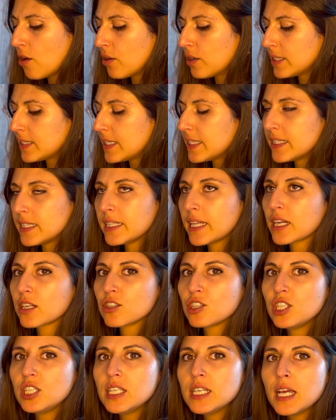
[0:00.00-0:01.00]
ces
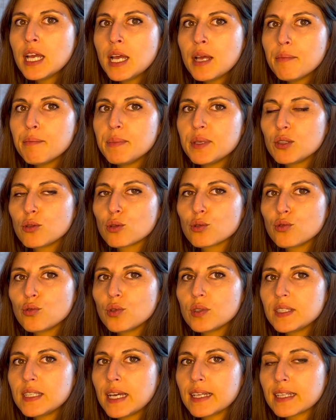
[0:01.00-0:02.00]
énergies, mais surtout
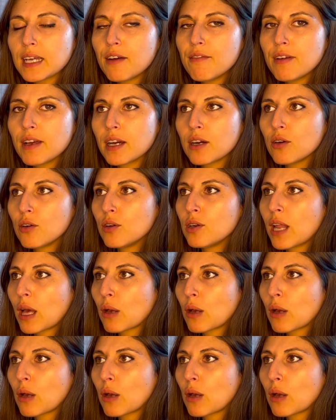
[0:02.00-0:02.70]
aussi à travers la